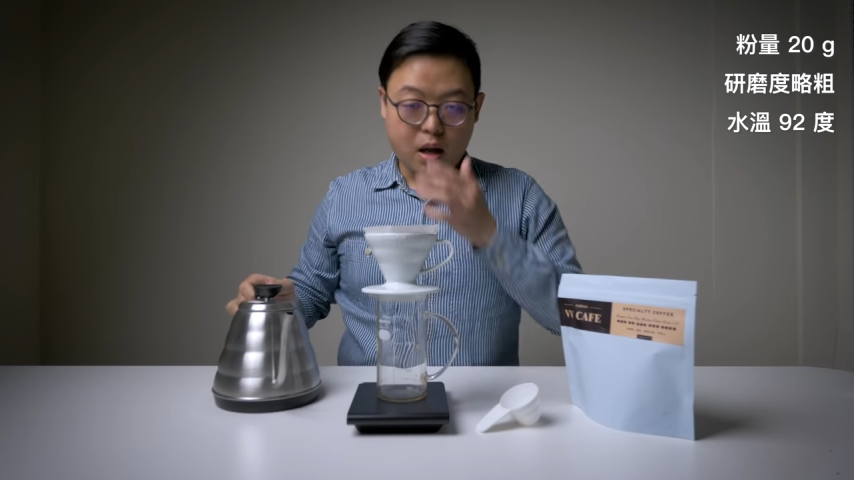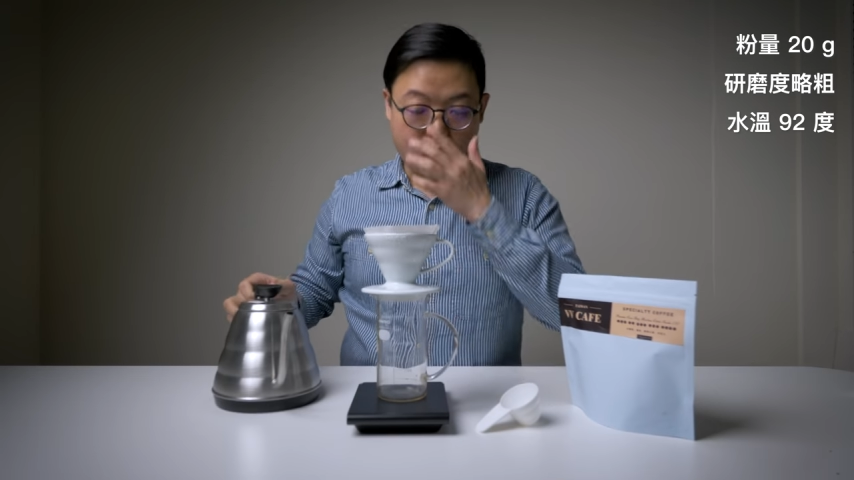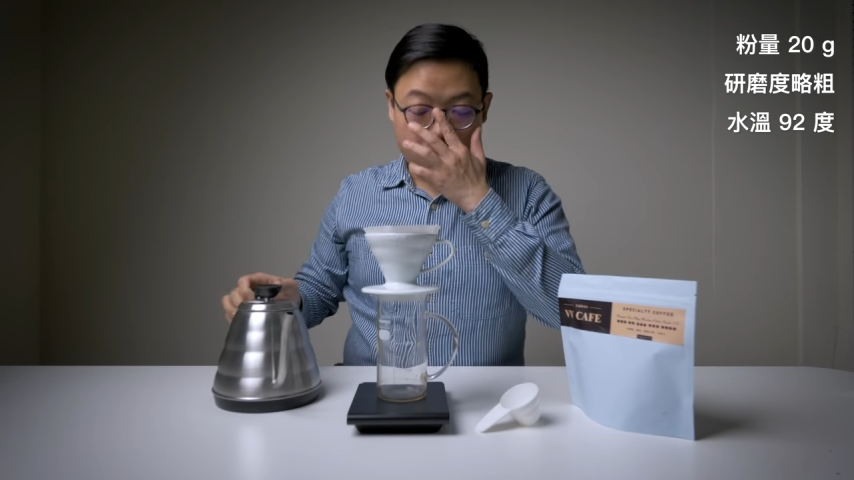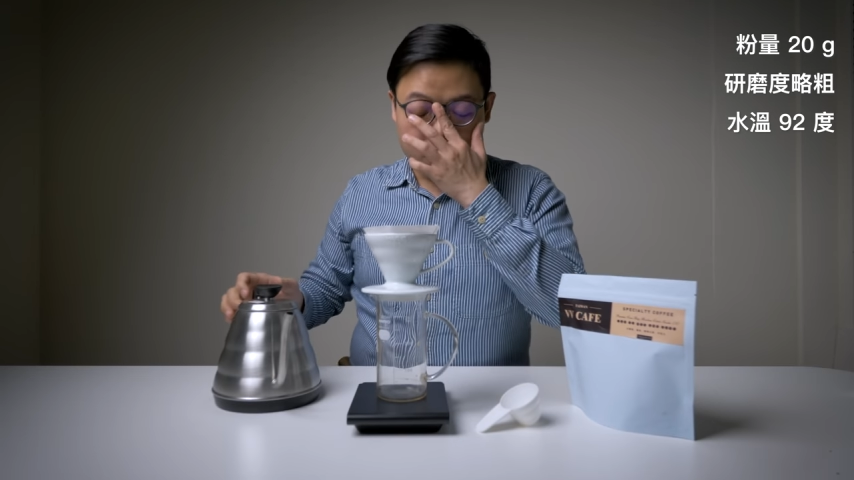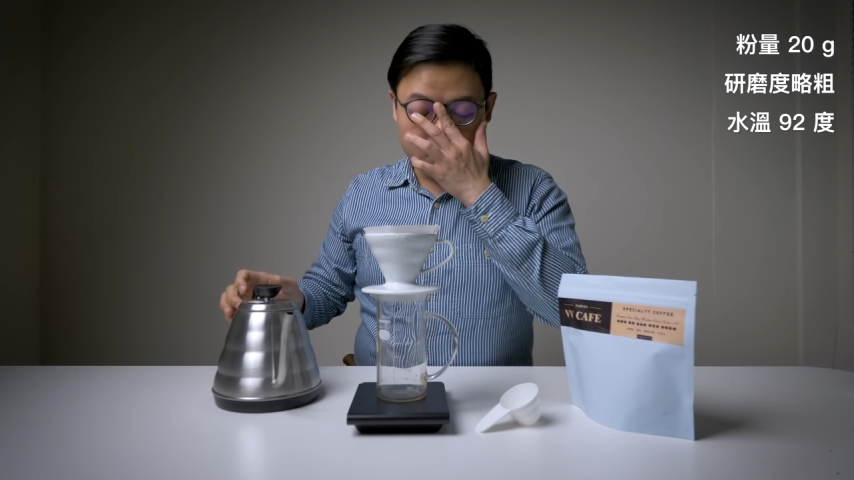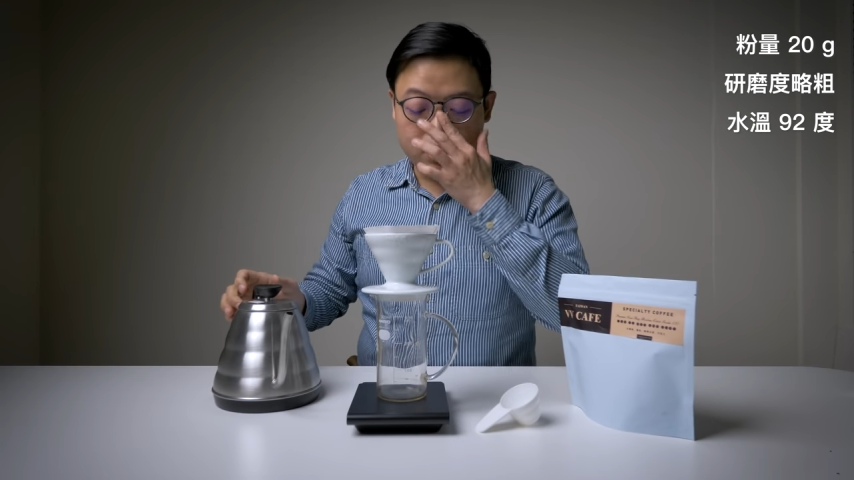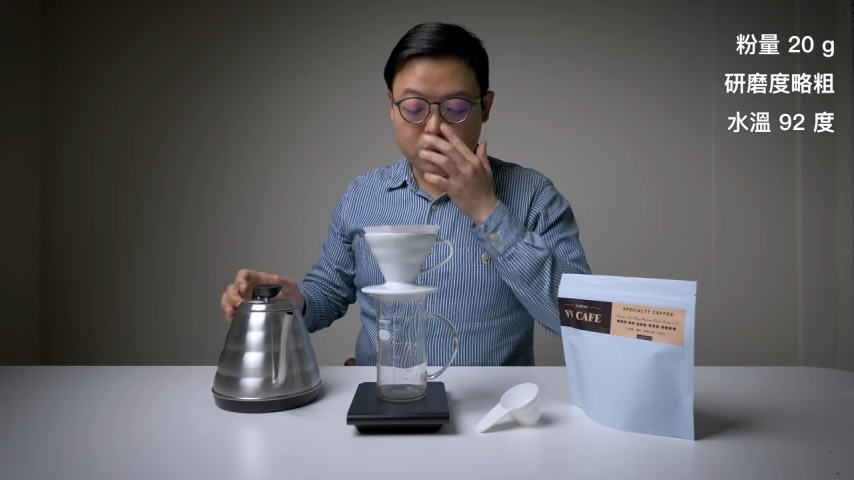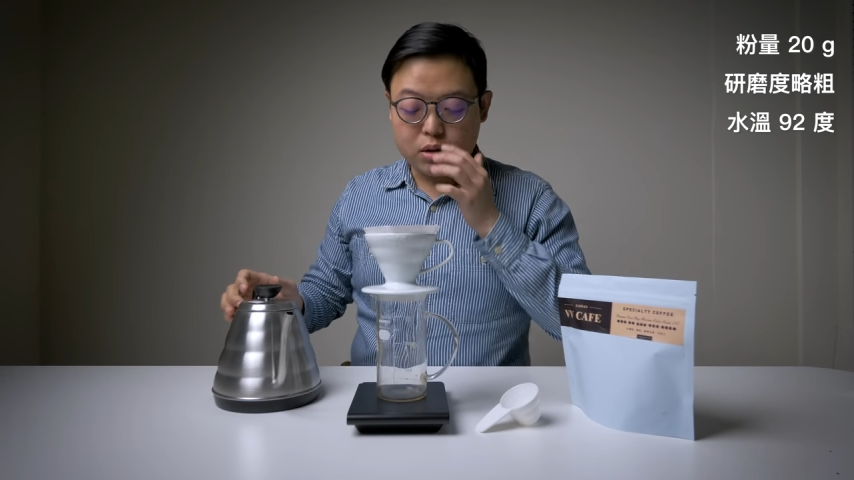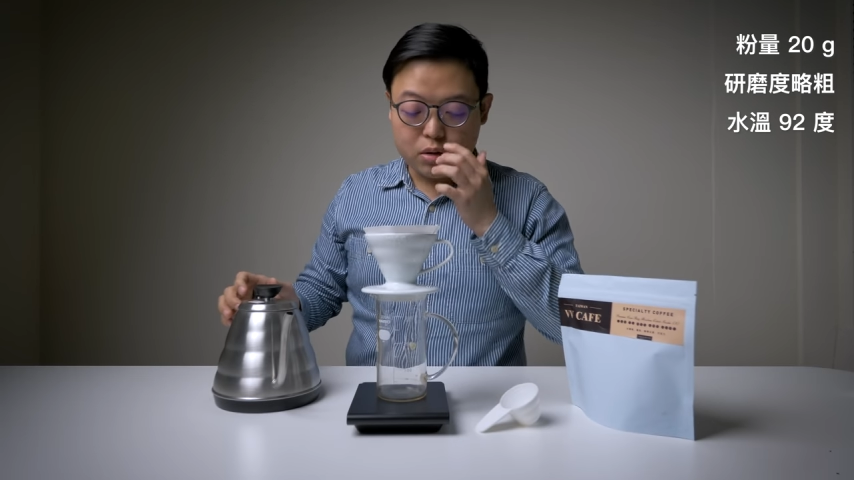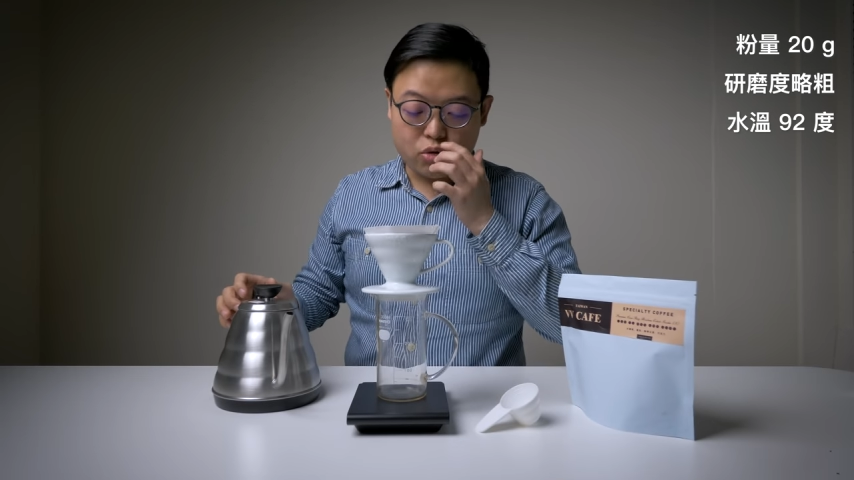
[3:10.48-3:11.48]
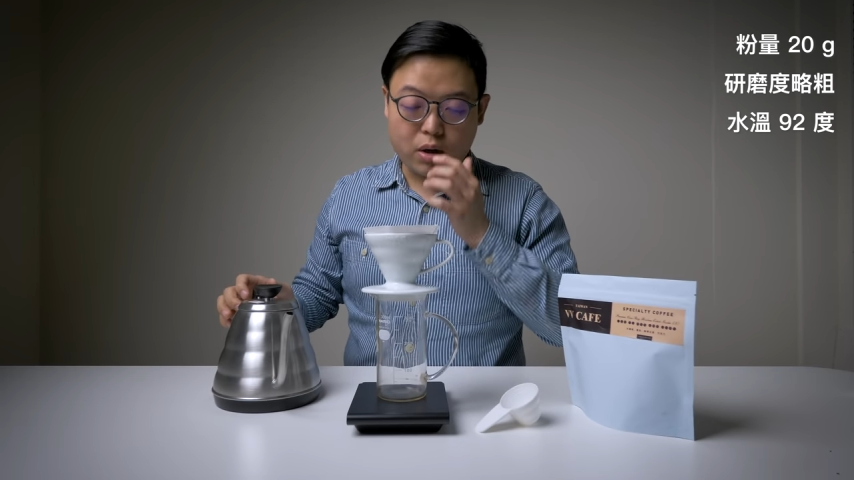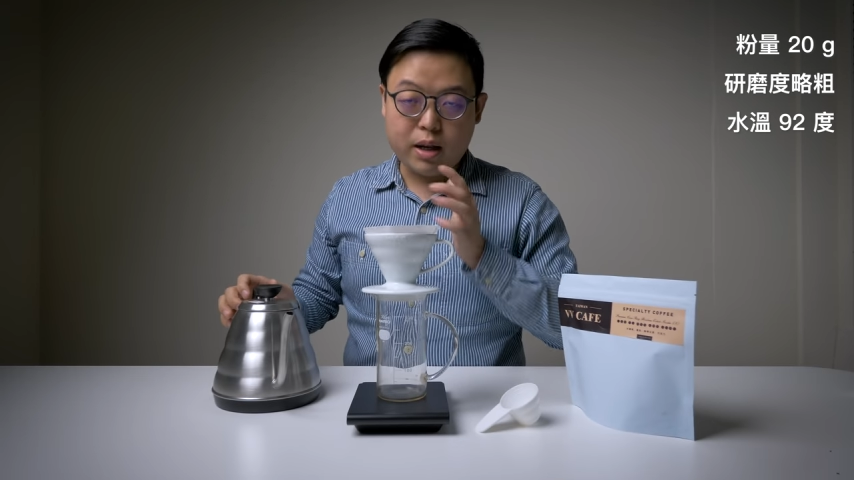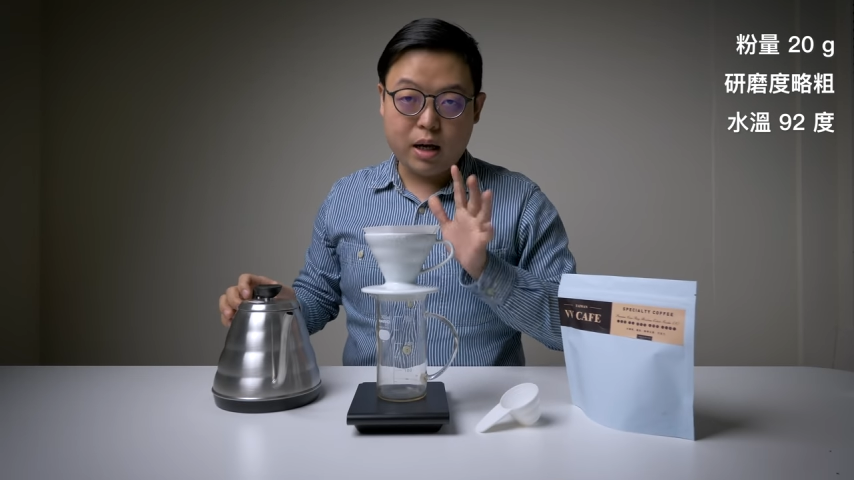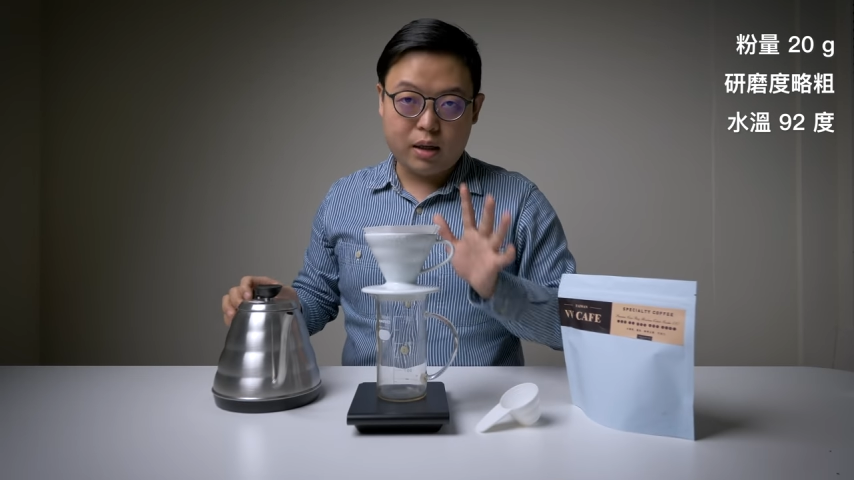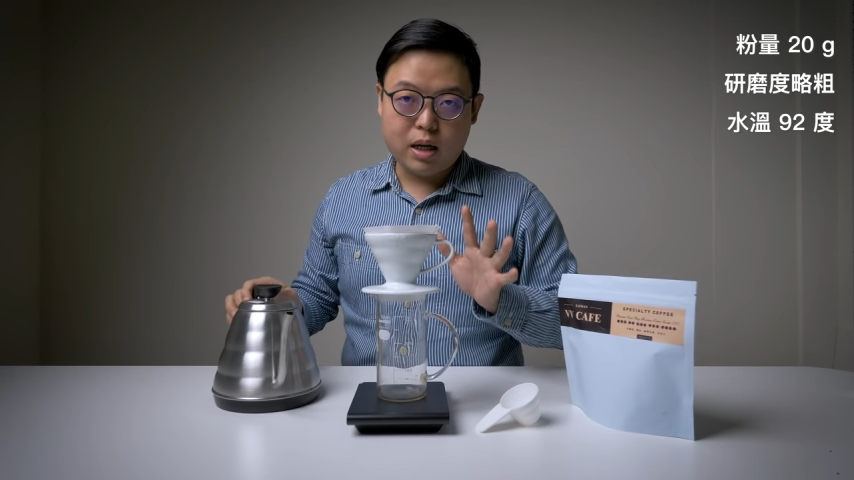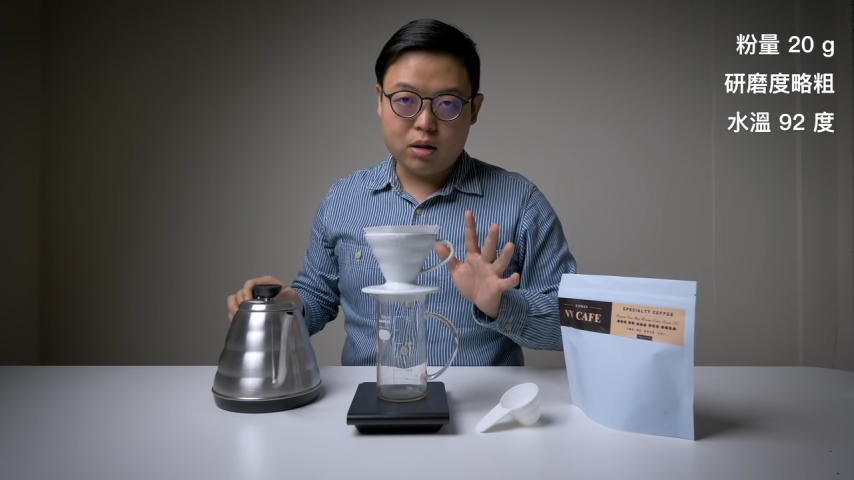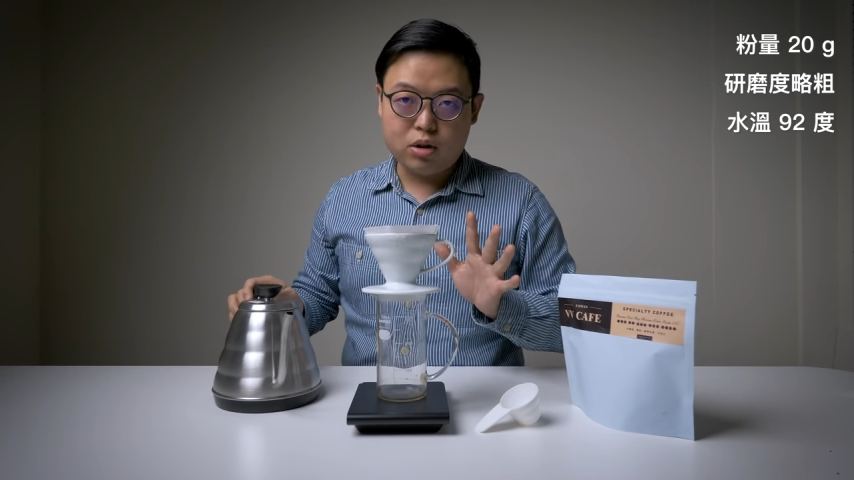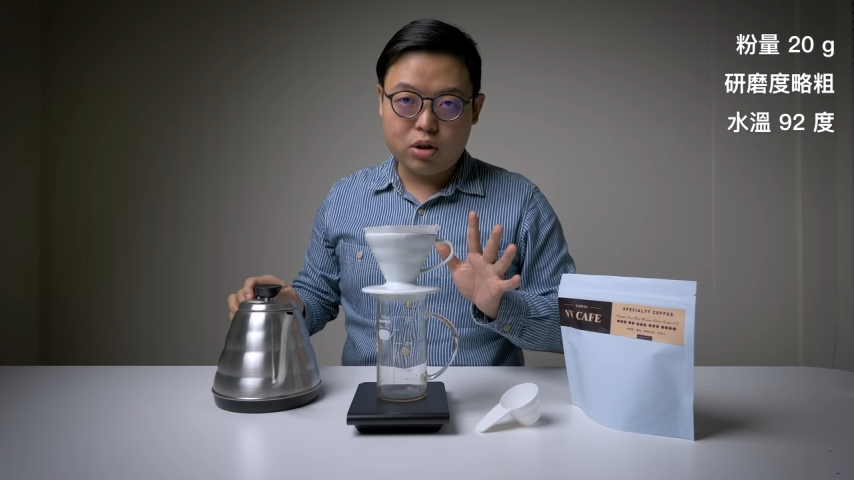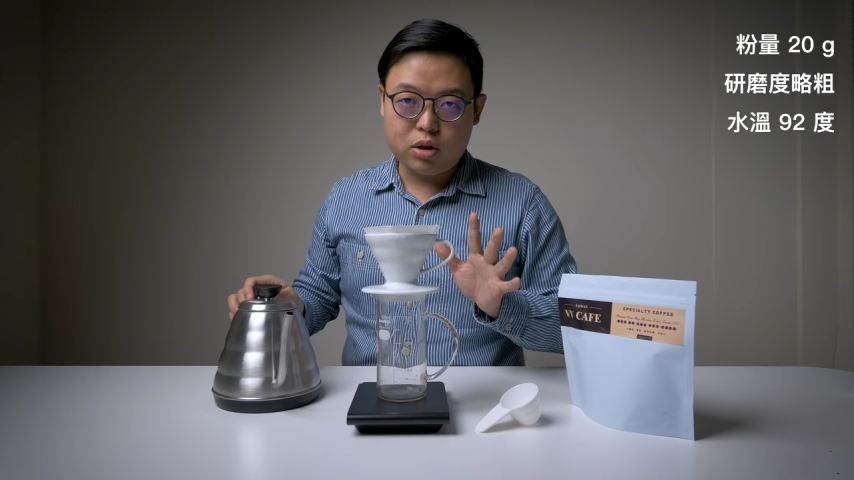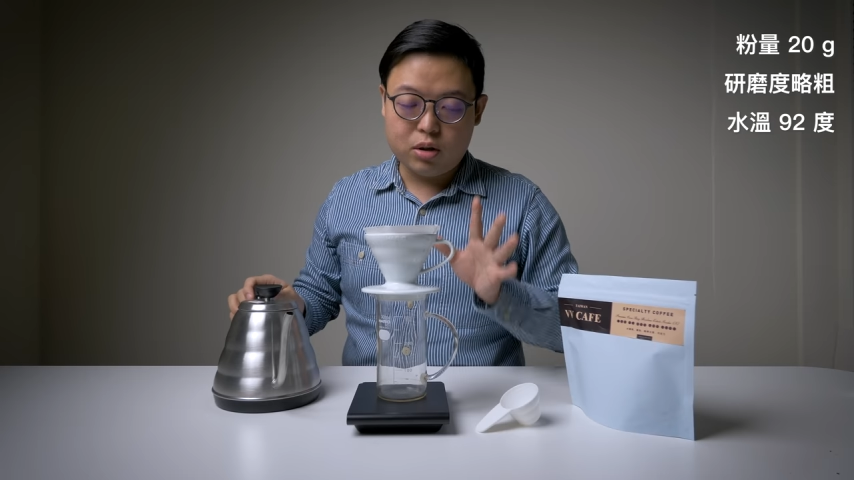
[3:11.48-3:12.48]
好，焖蒸的水量一样
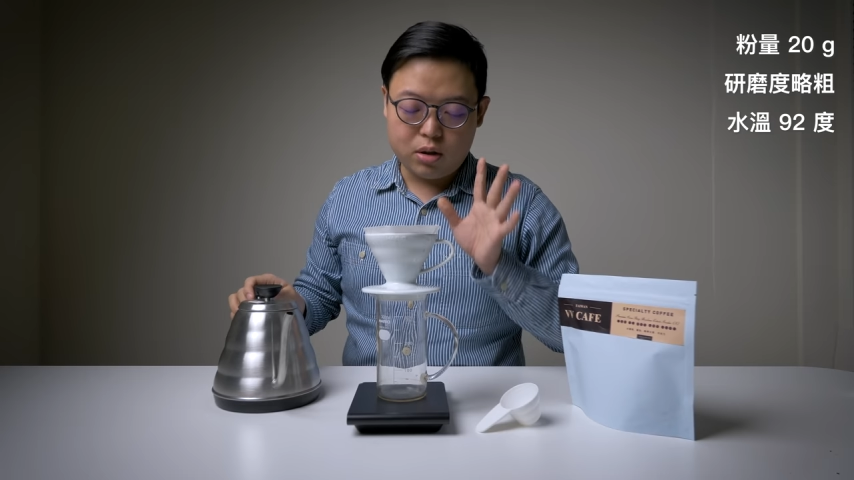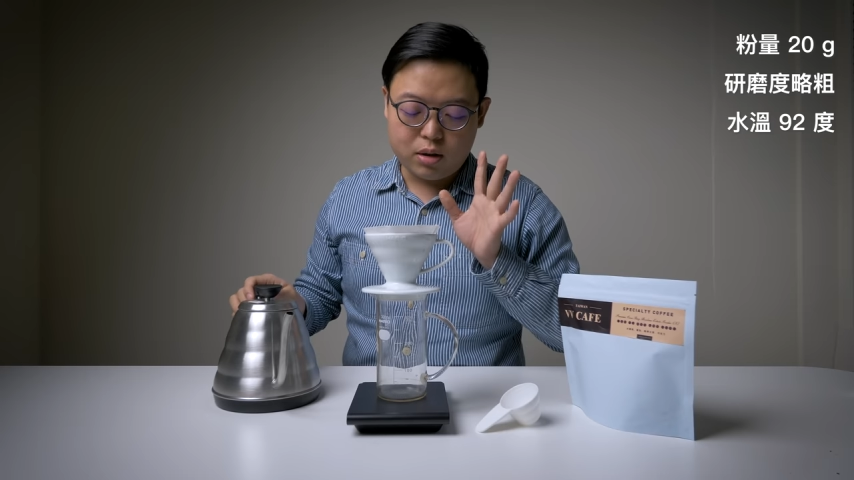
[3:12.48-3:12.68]
是